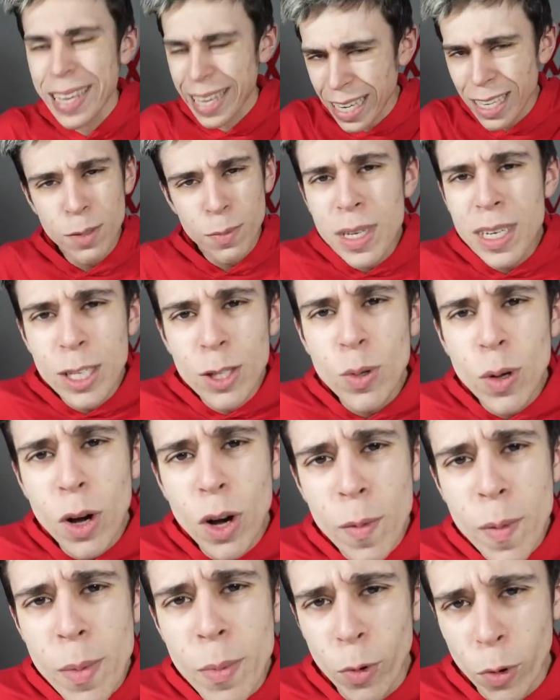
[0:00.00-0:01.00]
15 000 histoires
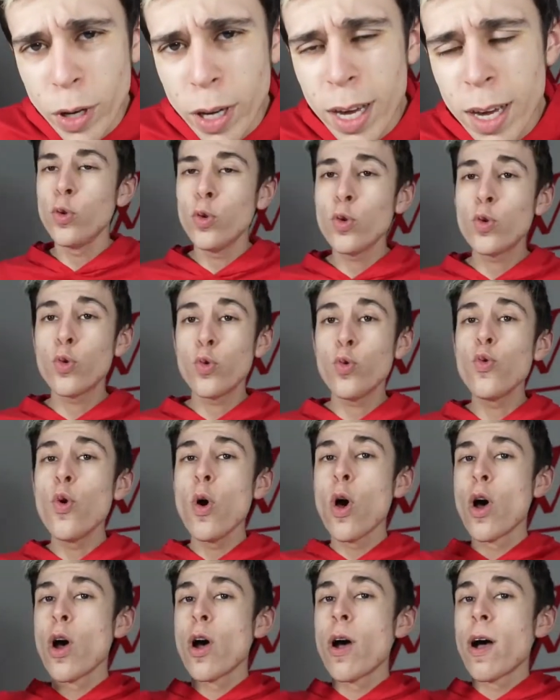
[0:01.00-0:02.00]
quand même, ok Du coup,
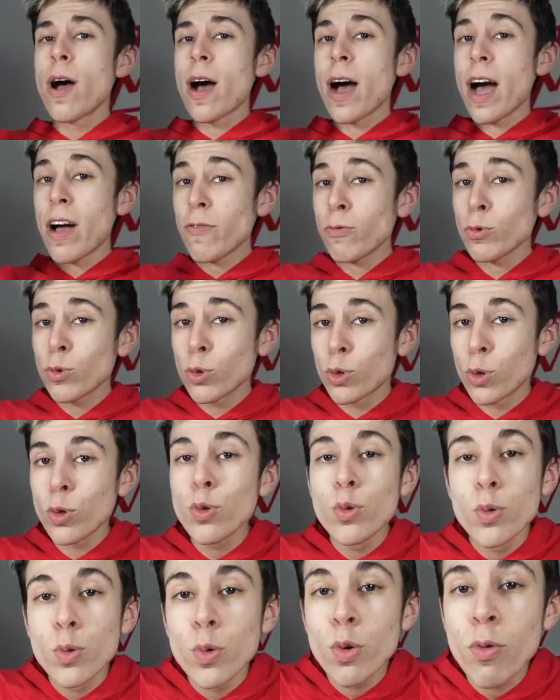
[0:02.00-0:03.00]
avant toute
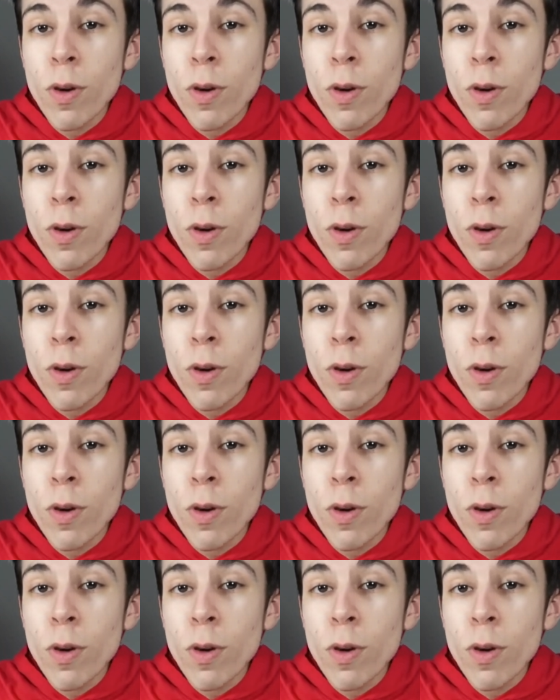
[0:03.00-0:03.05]
chose,